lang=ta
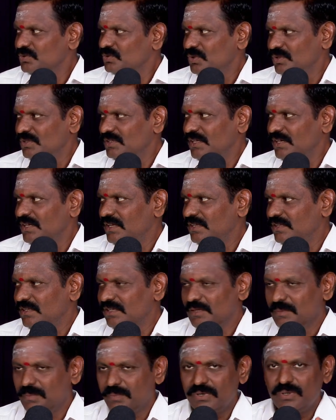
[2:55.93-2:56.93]
ஸோ தெரியாது
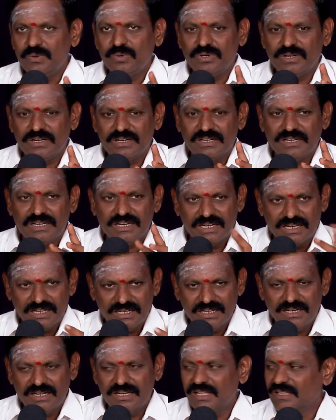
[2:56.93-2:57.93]
இப்படி ஒரு
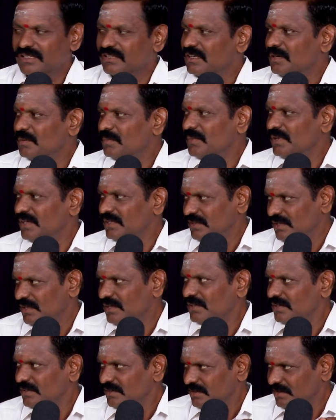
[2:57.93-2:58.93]
நிலையில்லா தன்மை
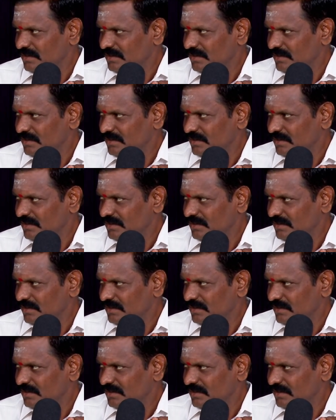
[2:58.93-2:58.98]
தான்